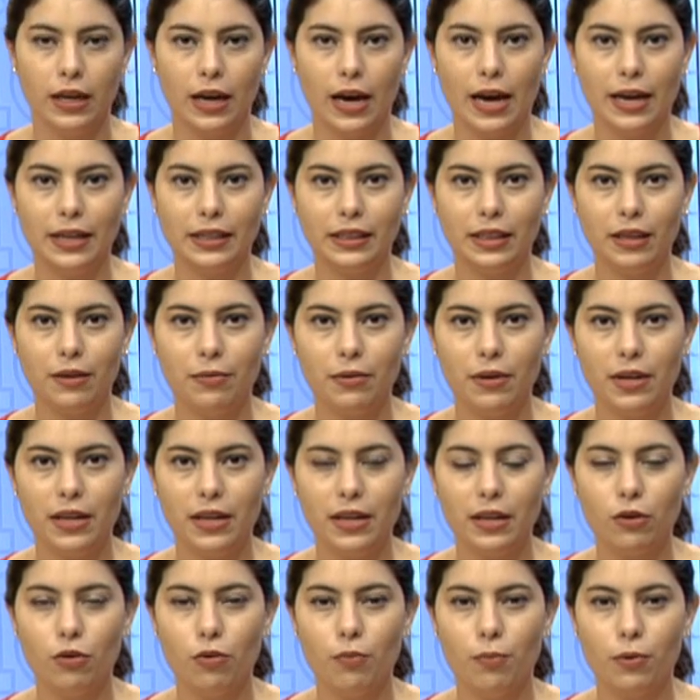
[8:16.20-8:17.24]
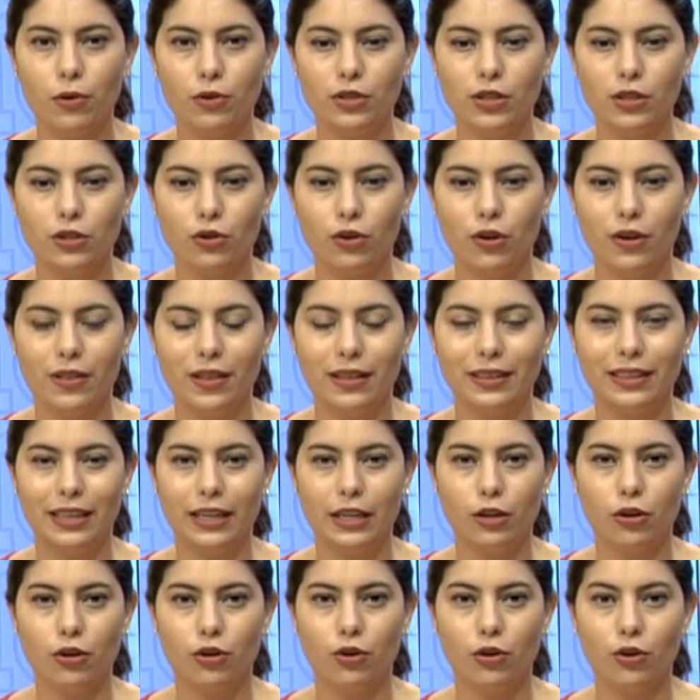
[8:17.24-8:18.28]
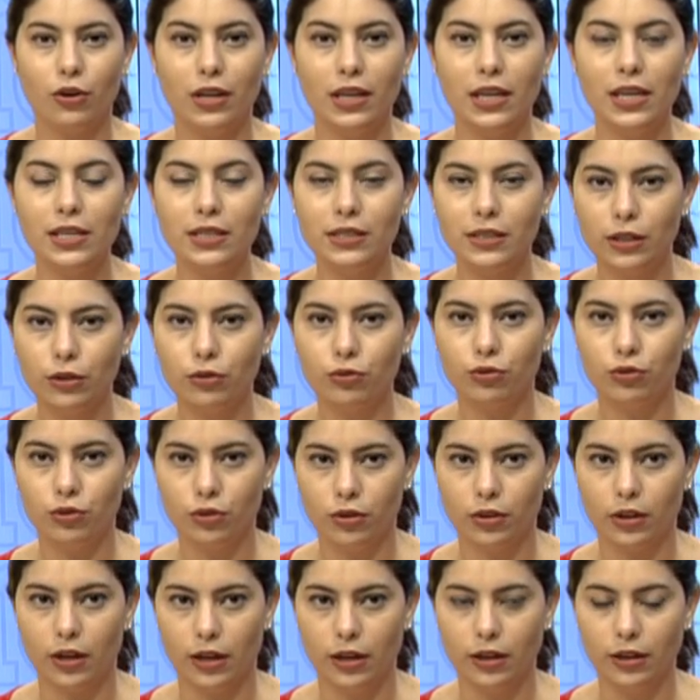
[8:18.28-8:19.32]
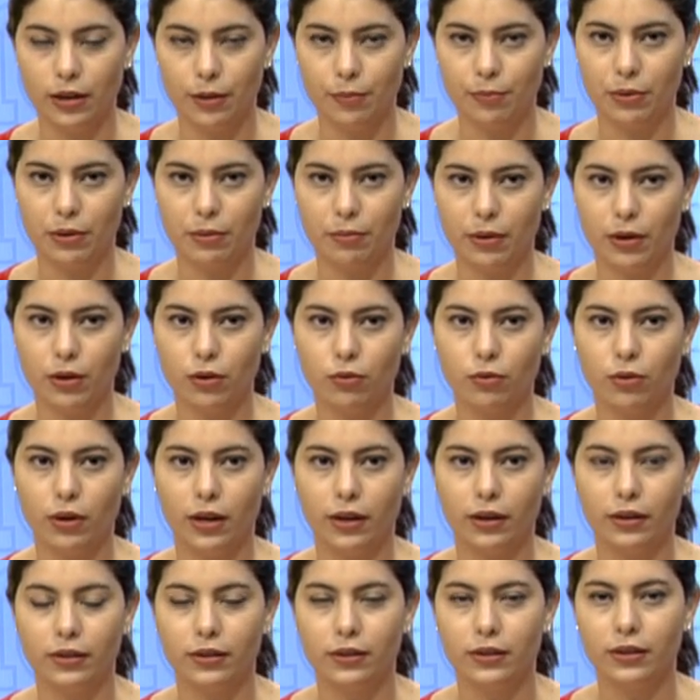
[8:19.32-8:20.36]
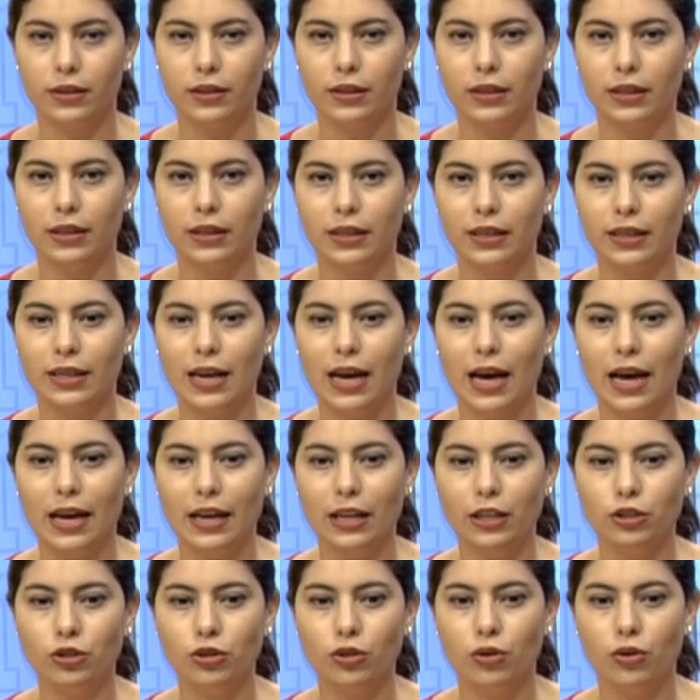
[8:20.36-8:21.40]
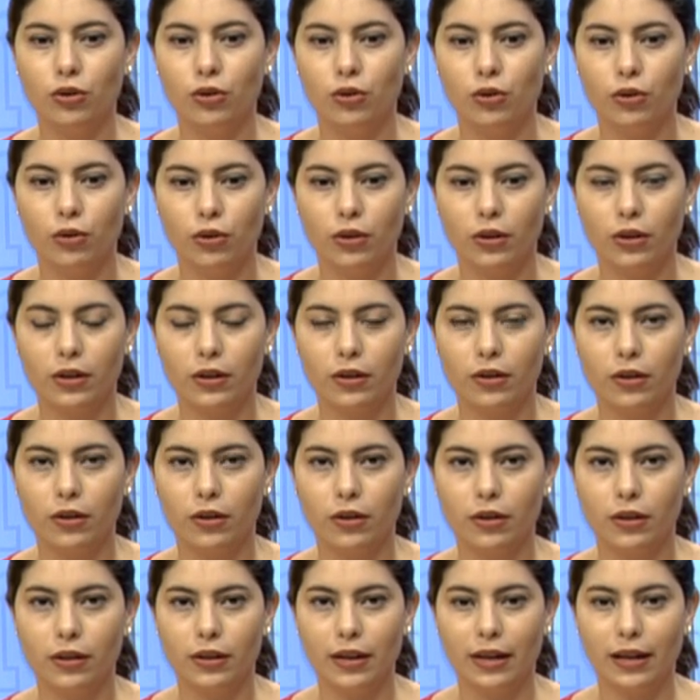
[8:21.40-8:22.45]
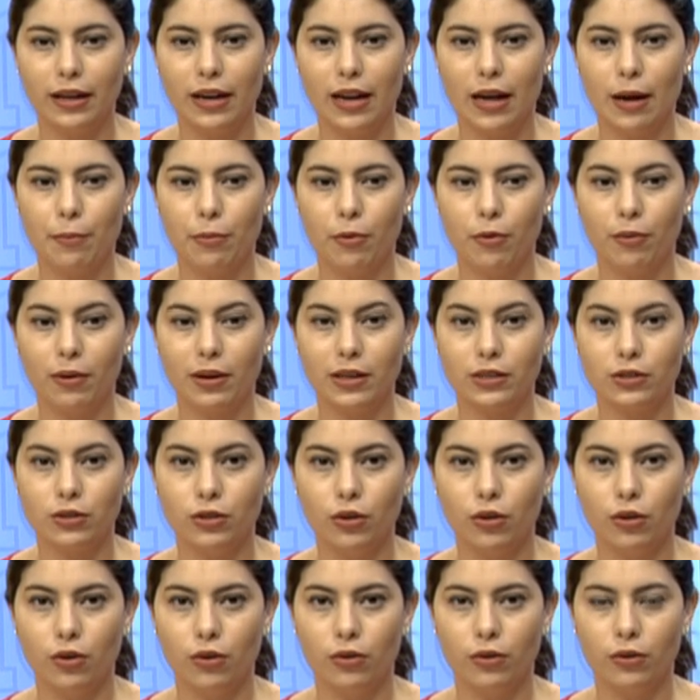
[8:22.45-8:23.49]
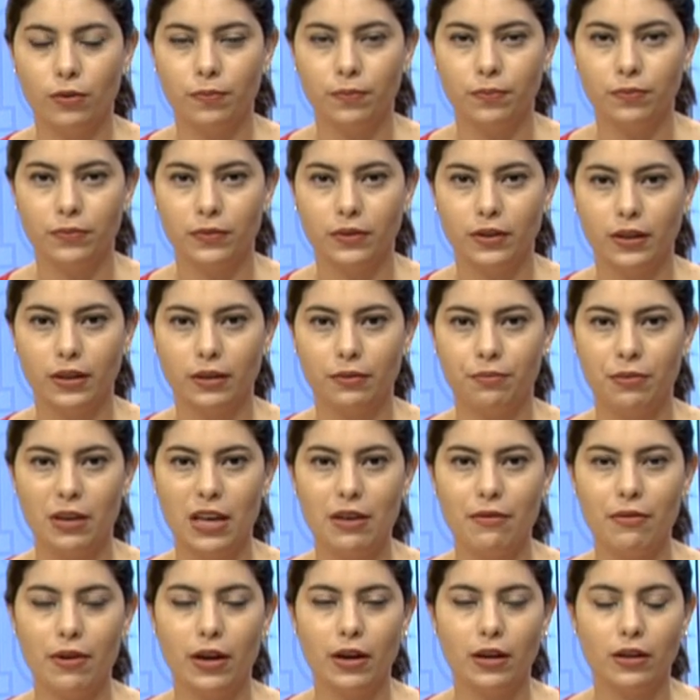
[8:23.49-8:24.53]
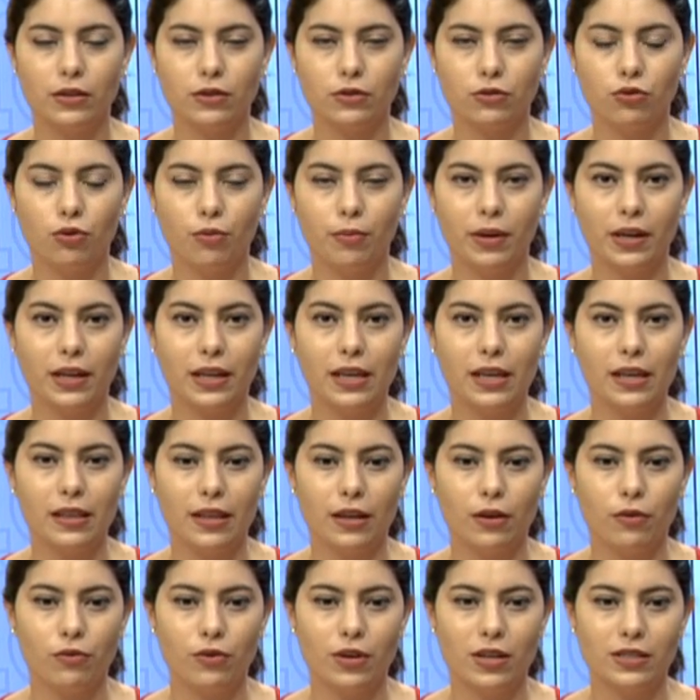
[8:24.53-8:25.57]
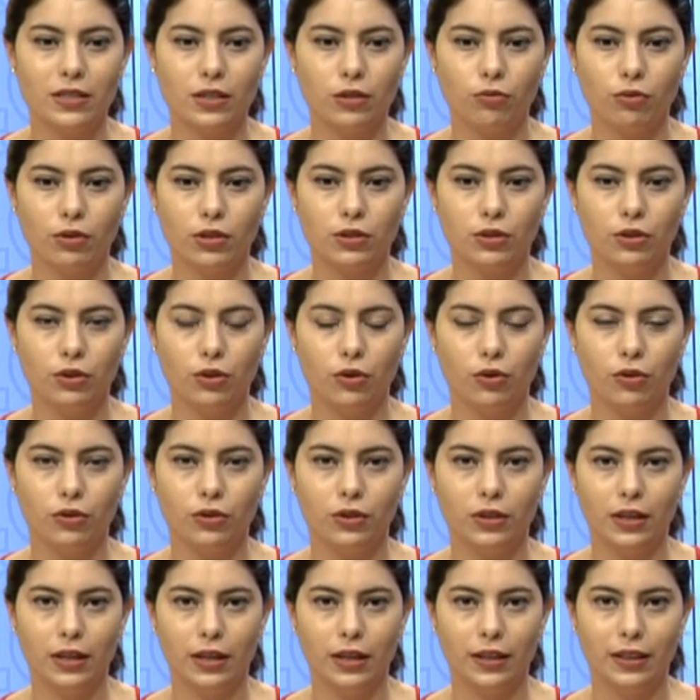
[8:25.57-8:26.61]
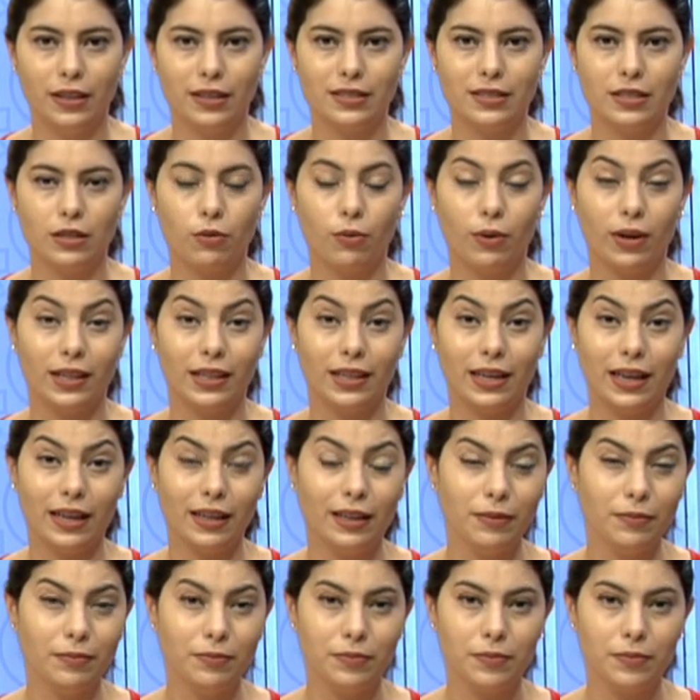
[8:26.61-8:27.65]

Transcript: Haití viene en un proceso de deterioro institucional, en primer lugar, que ha hecho que la población vive sumergida en una situación de desigualdad,